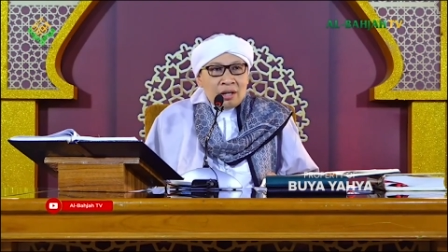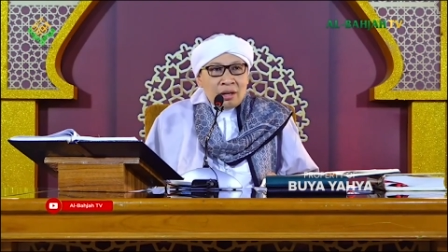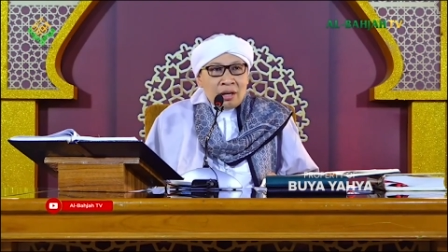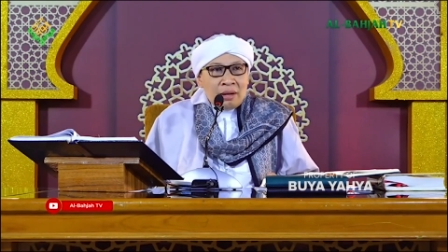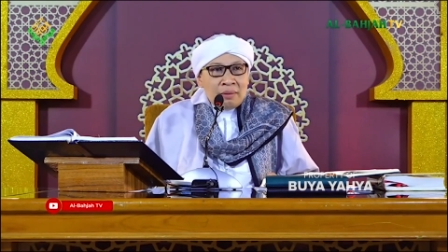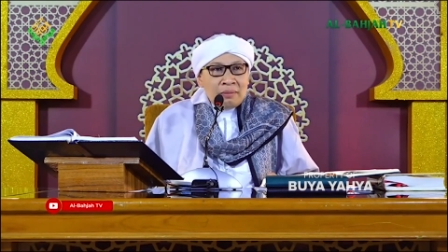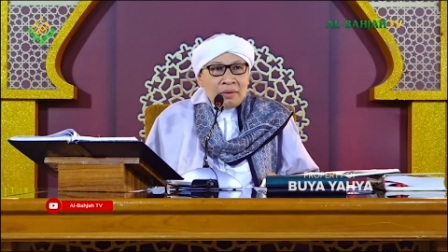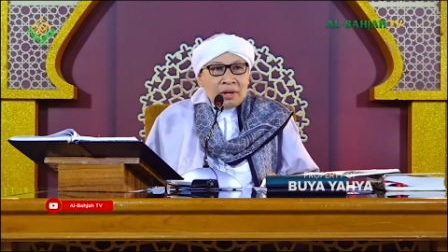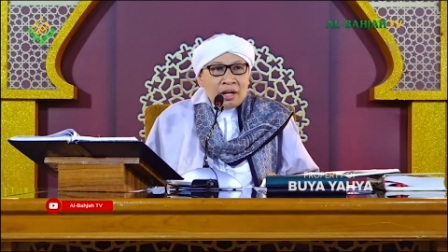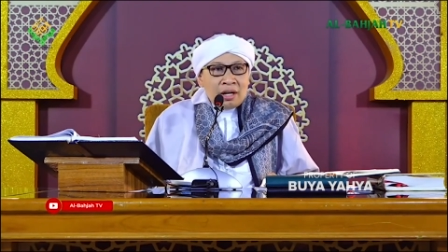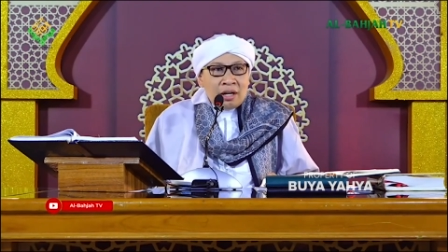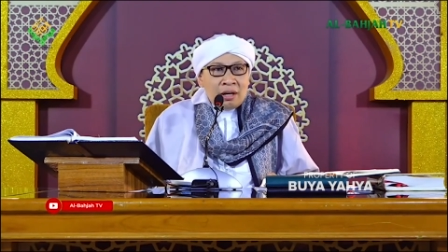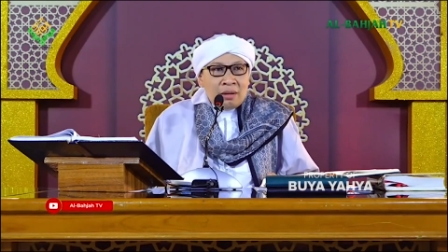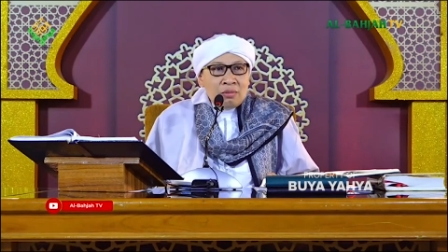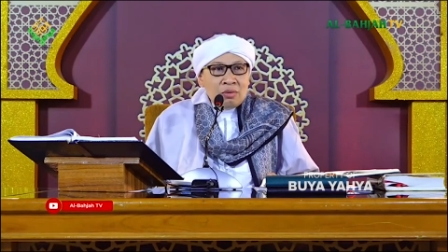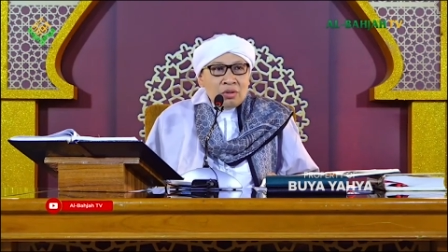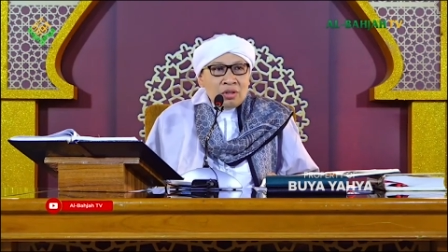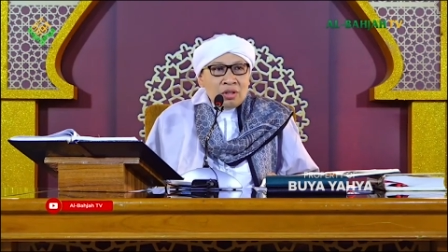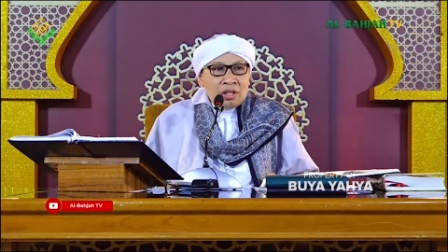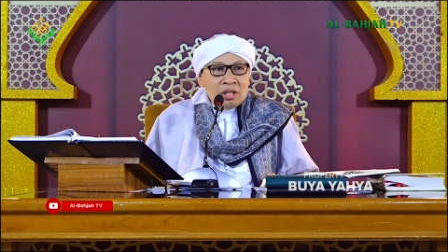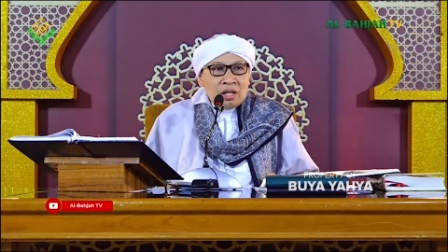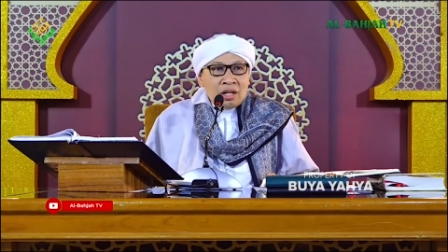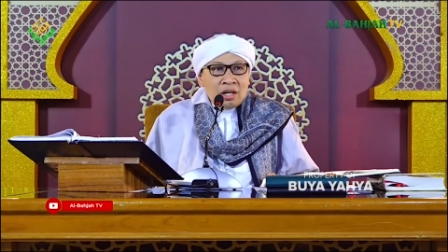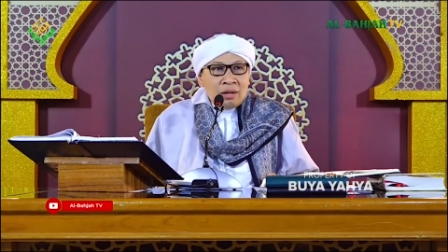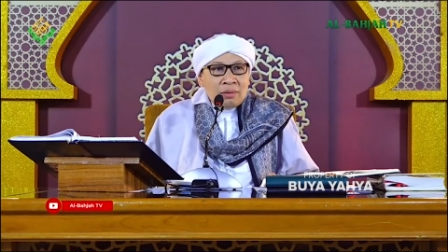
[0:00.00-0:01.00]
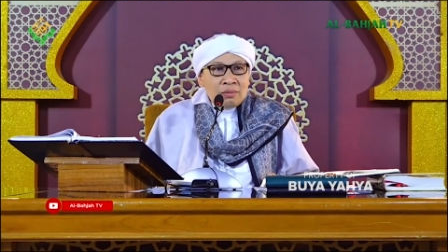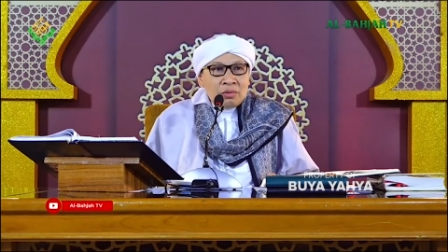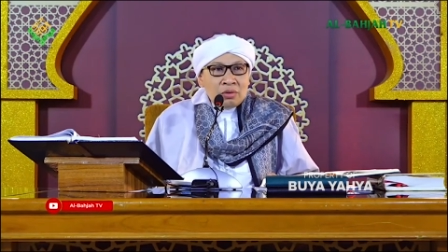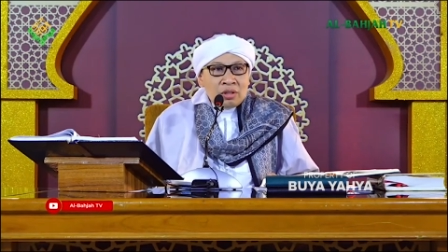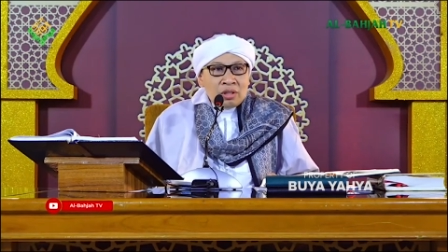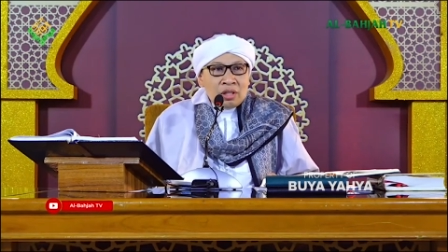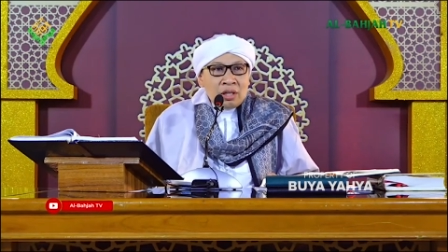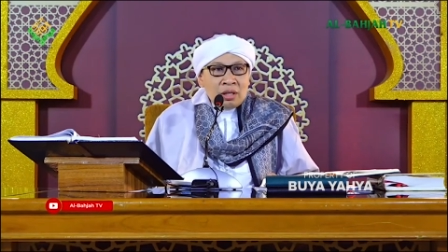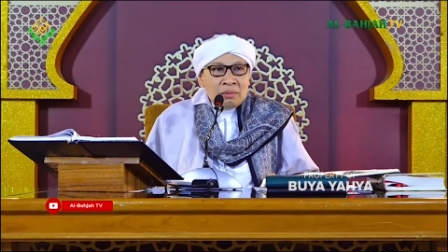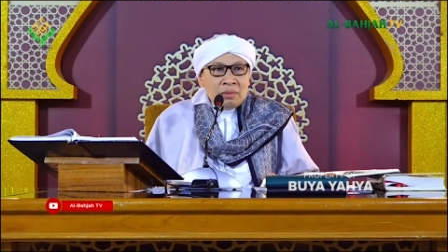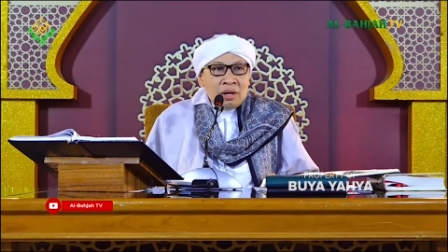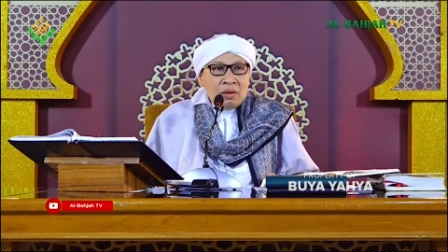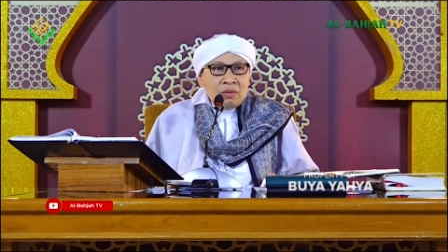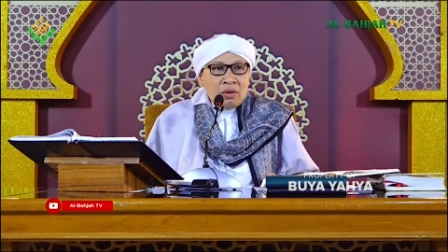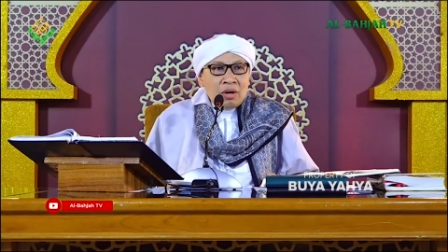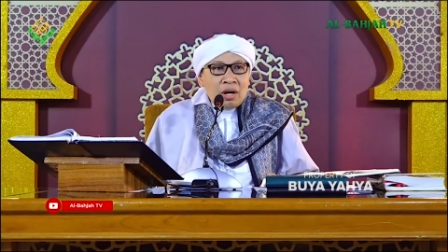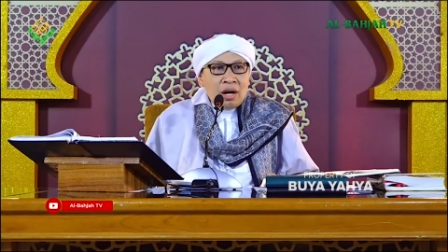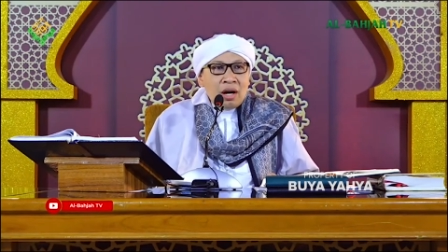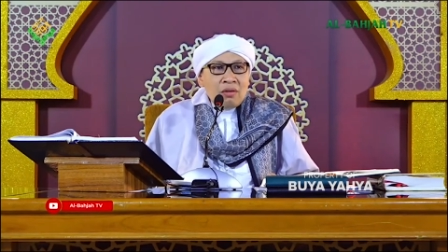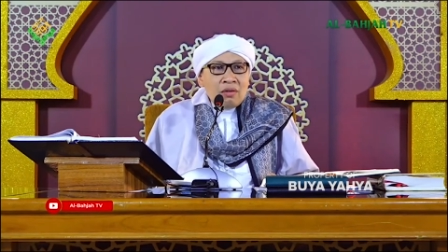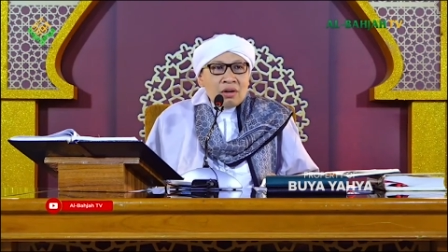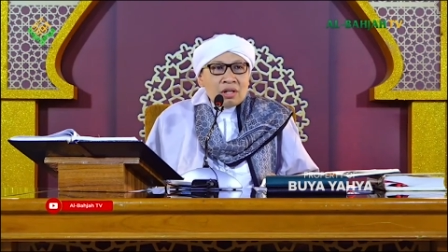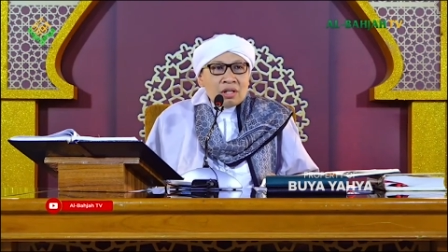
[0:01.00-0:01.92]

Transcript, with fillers: ngelamar kamu tidak kamu terima, wah